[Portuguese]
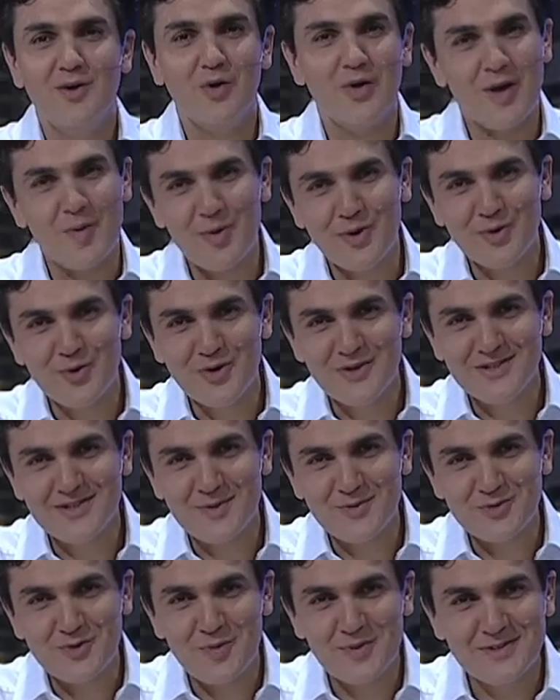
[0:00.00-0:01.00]
Olá, boa noite.
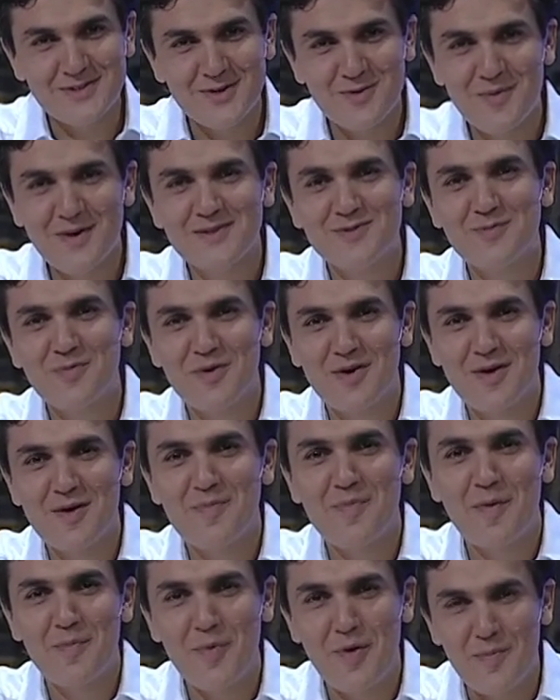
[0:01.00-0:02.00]
Estamos começando mais um programa
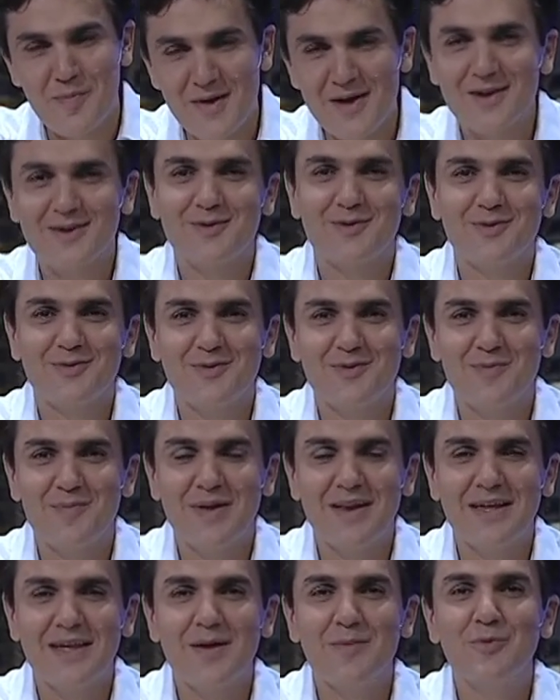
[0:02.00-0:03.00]
Papo Aberto.
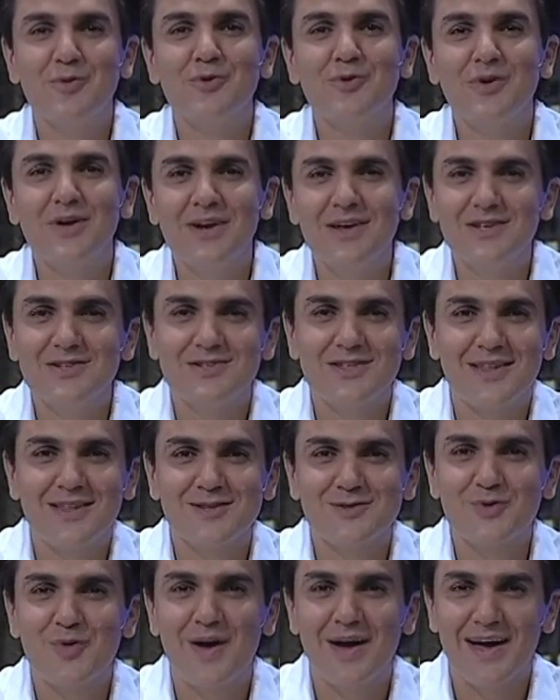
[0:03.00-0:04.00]
Uma alegria muito grande estar
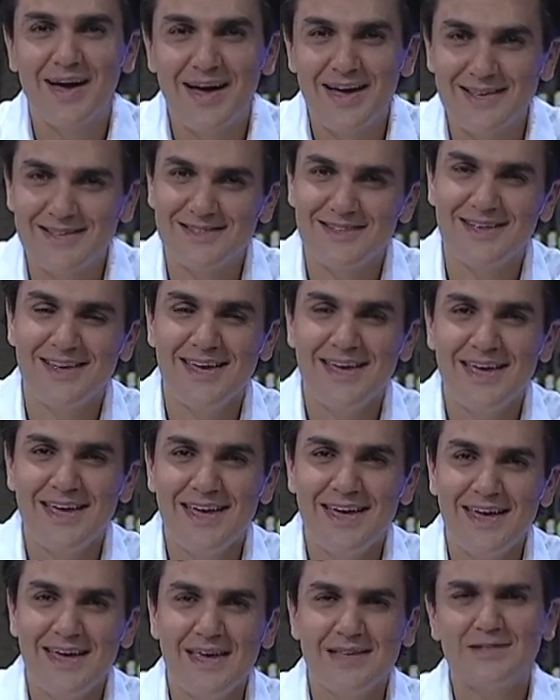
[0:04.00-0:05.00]
na sua casa.
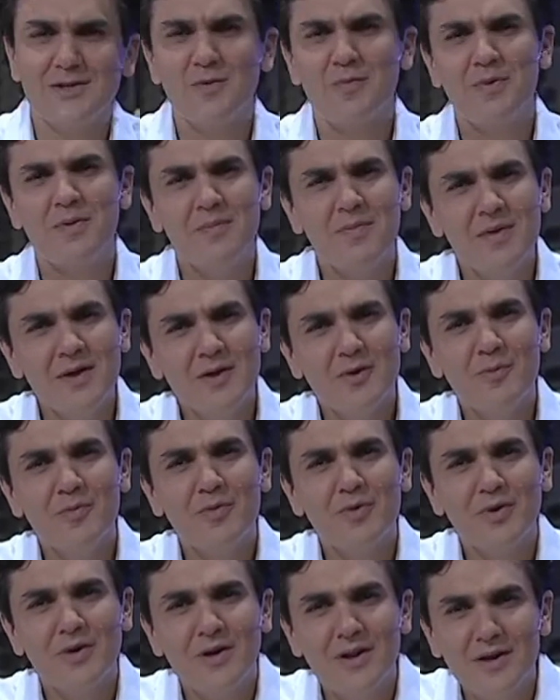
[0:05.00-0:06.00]
Esse é o primeiro
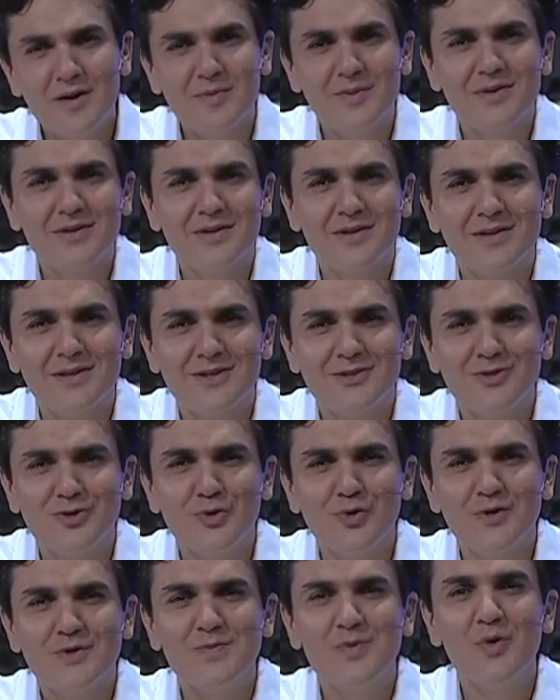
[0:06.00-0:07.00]
programa de
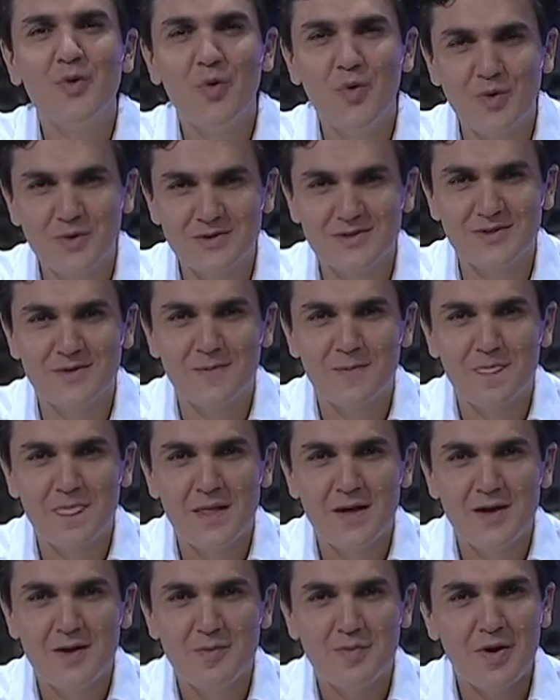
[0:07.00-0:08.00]
2011.
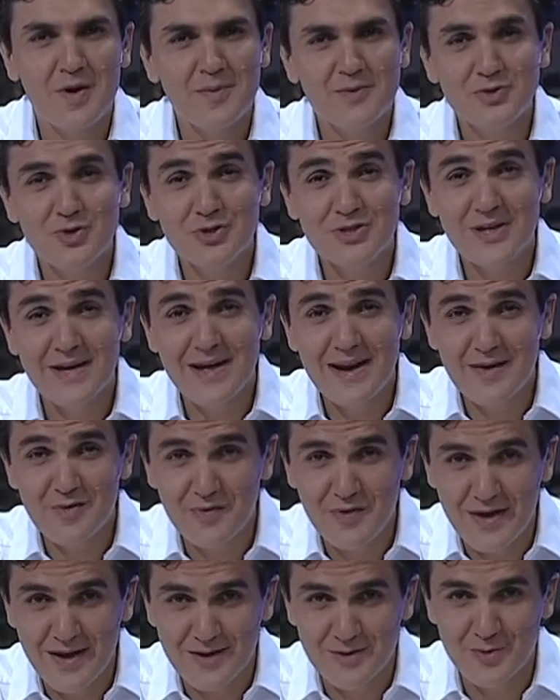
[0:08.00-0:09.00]
O programa de hoje é
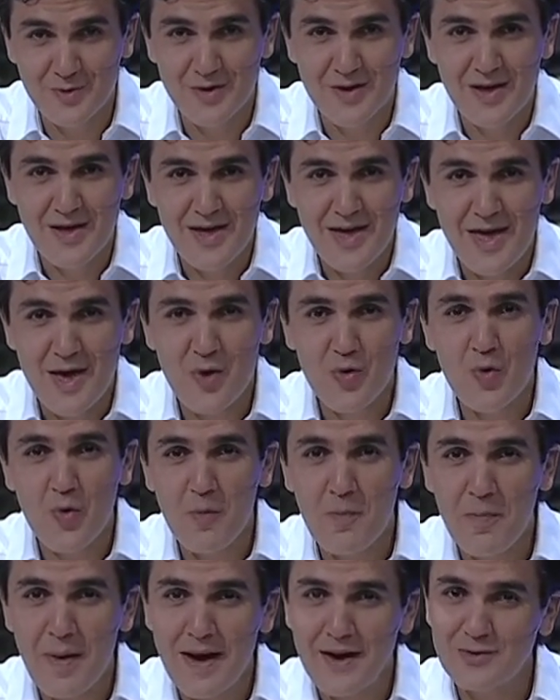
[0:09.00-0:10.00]
gravado. É um
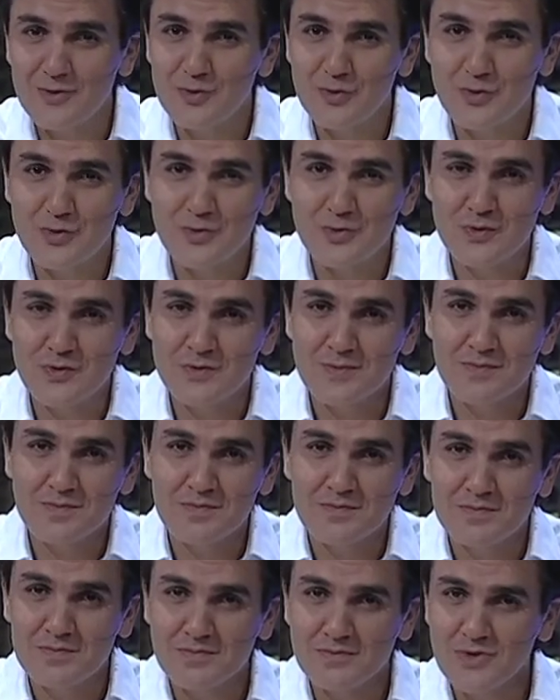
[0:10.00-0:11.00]
compacto dos,
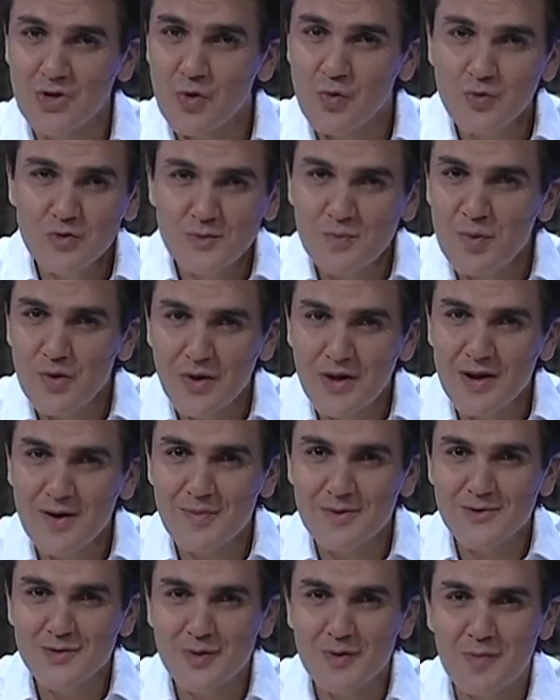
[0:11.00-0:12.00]
de alguns
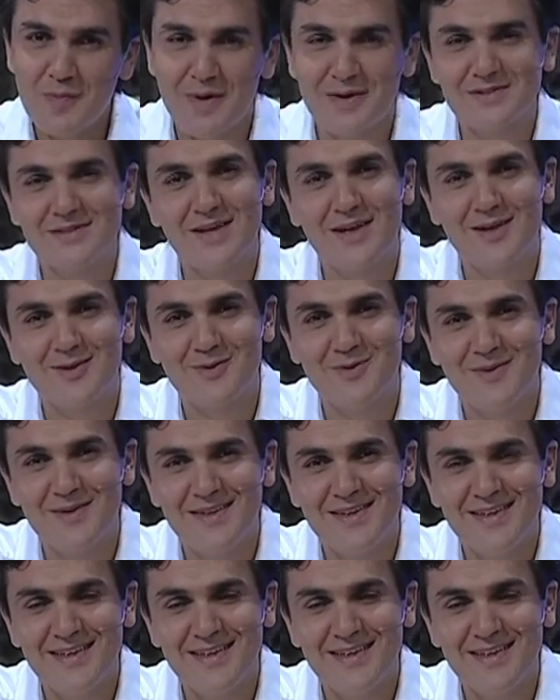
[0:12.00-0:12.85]
programas do ano passado.